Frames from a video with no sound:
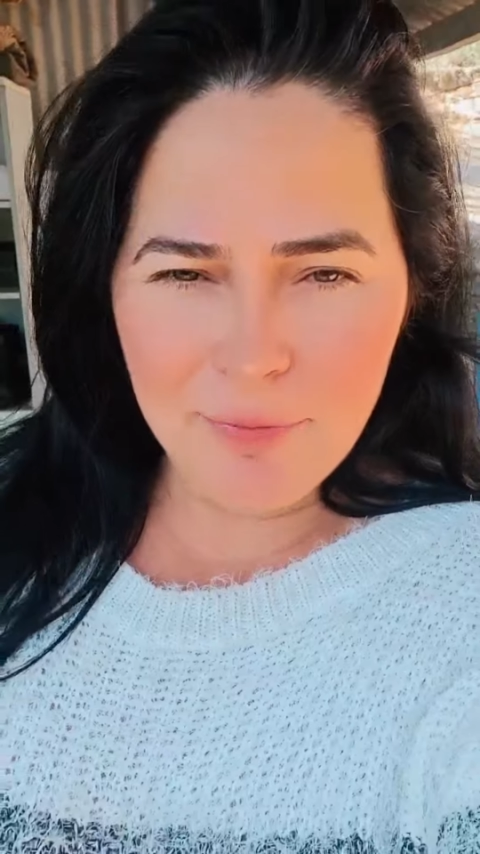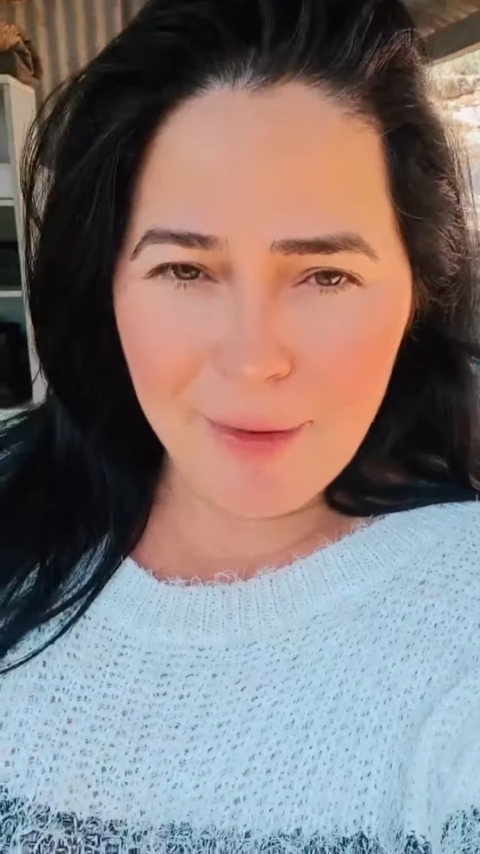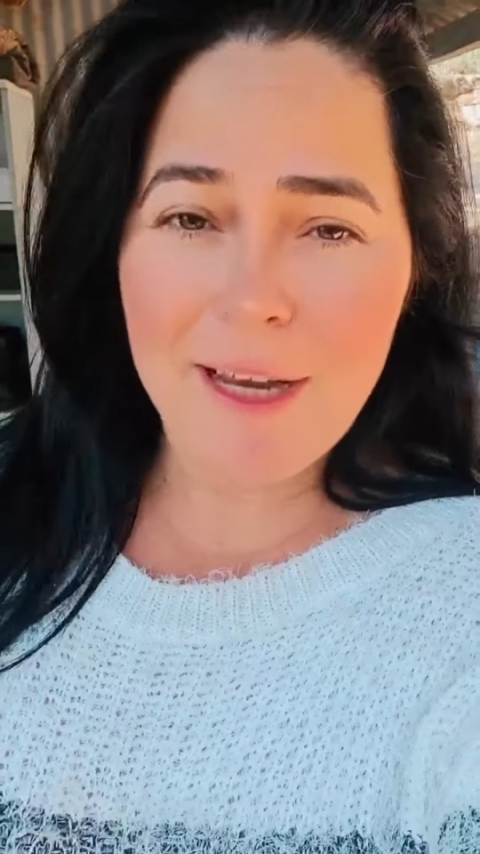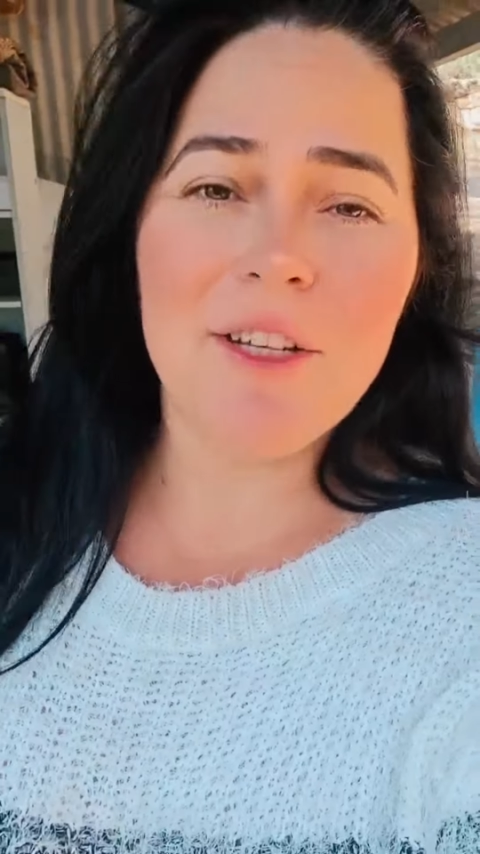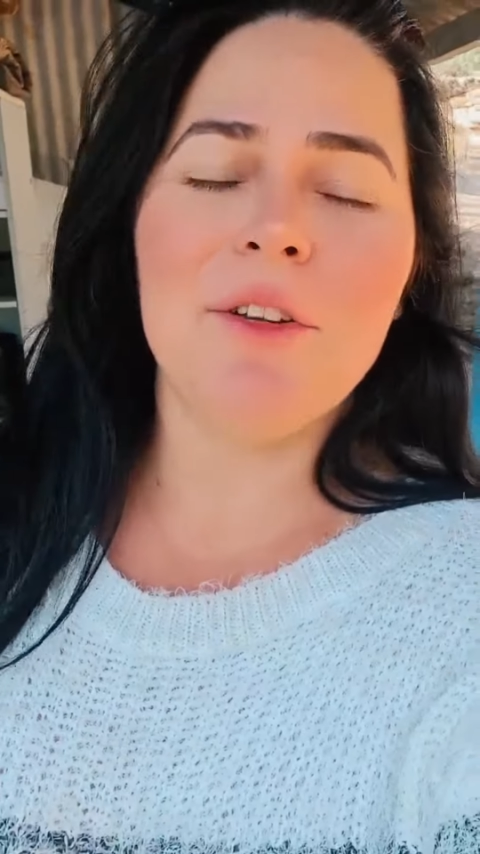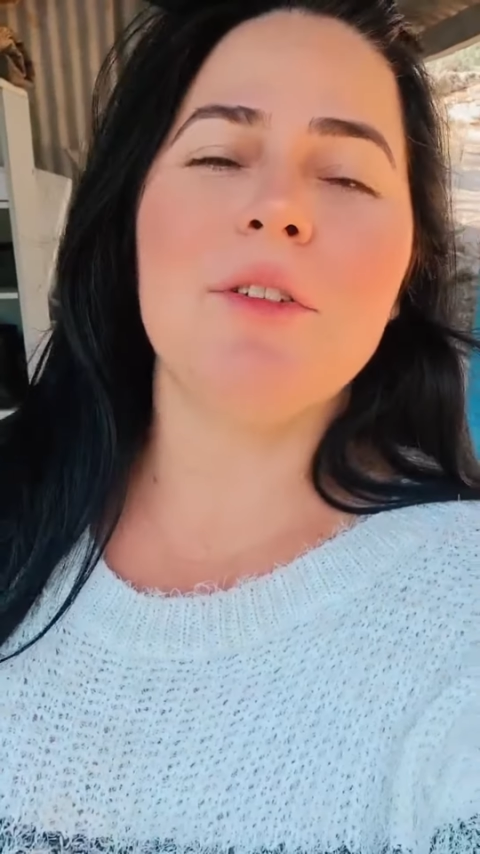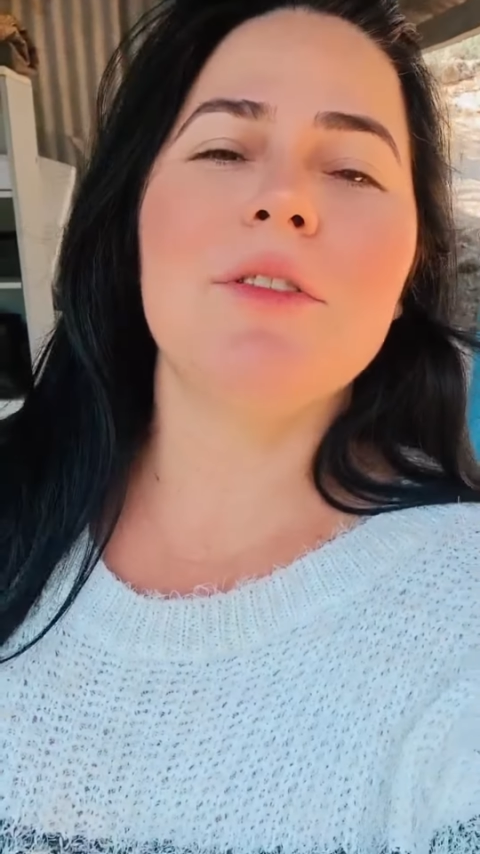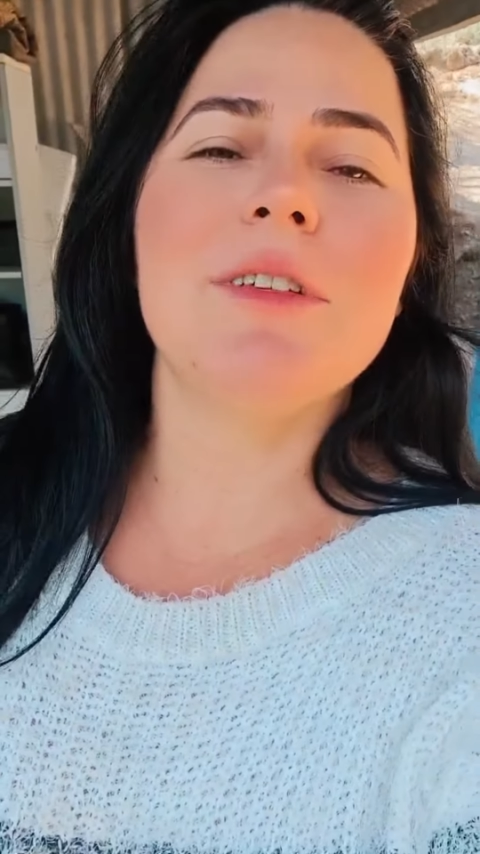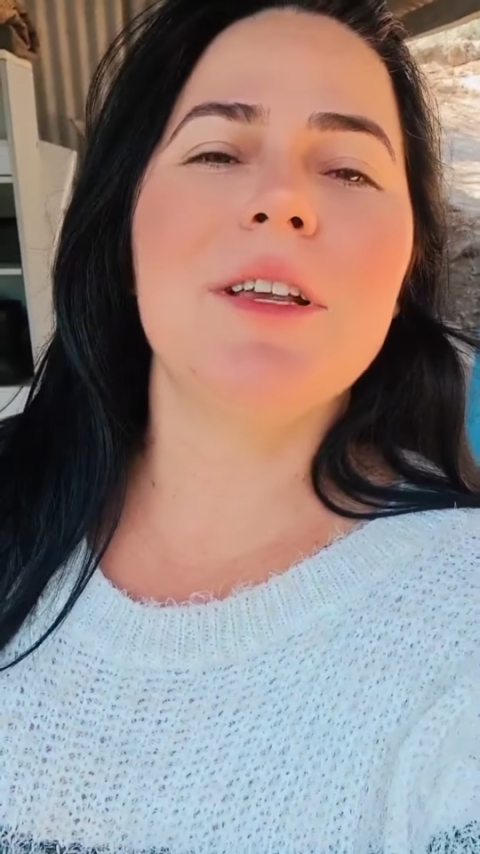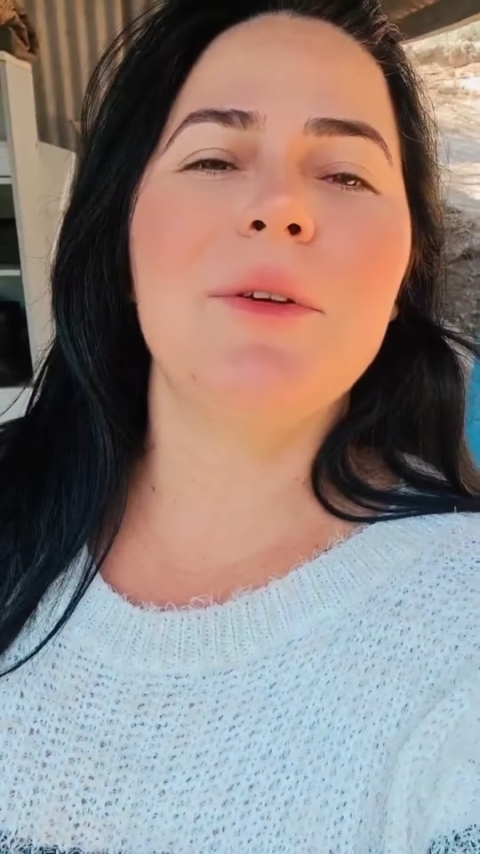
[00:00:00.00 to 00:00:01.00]
pede a
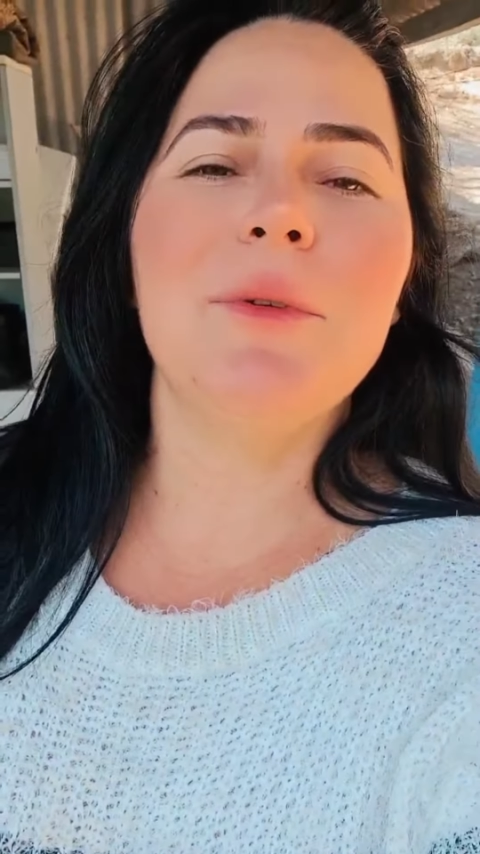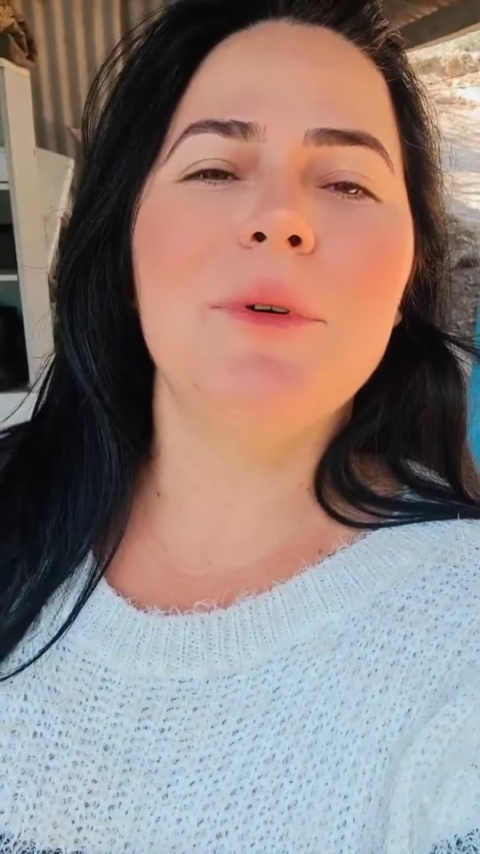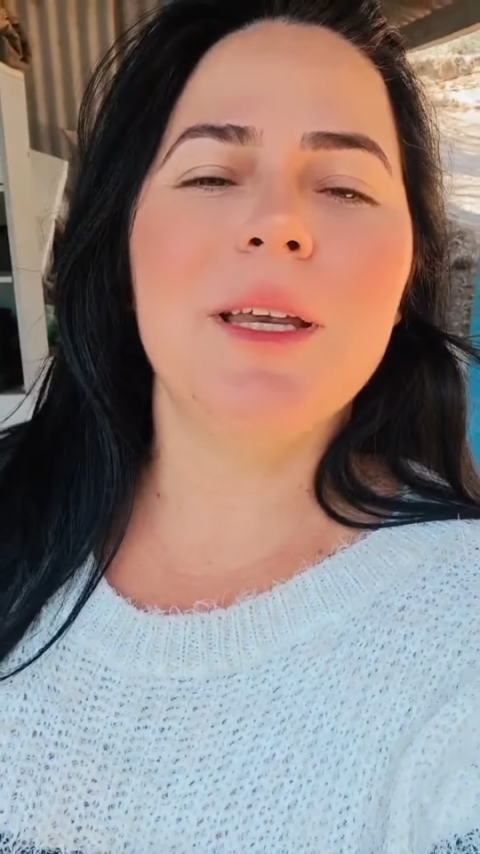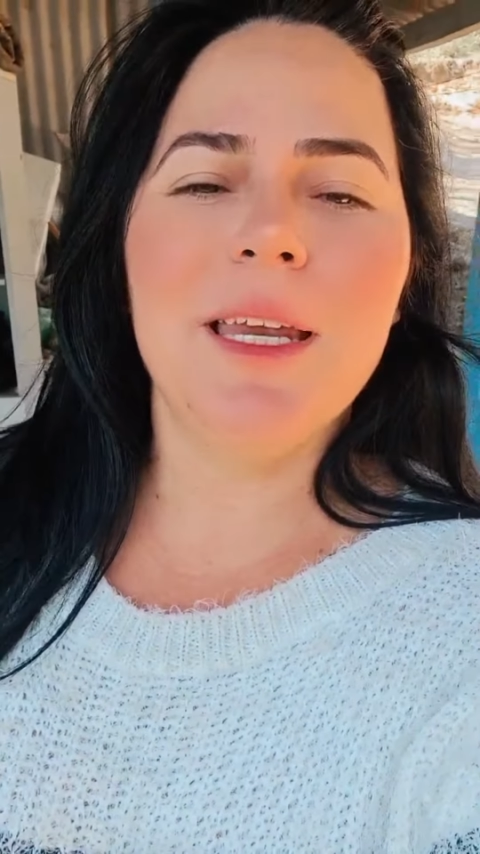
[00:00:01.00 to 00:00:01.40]
nosso Senhor